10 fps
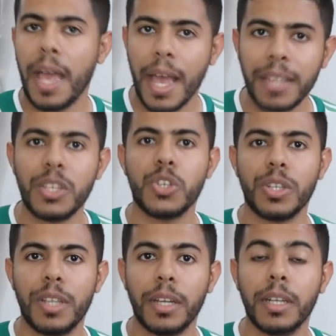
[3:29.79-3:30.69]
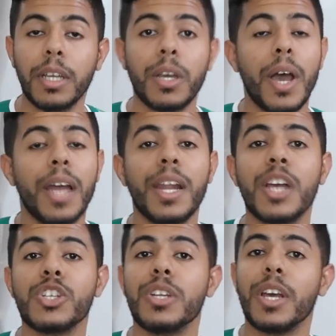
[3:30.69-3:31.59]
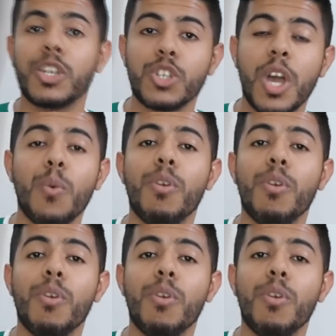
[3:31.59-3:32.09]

عادي جدا علاش لقجع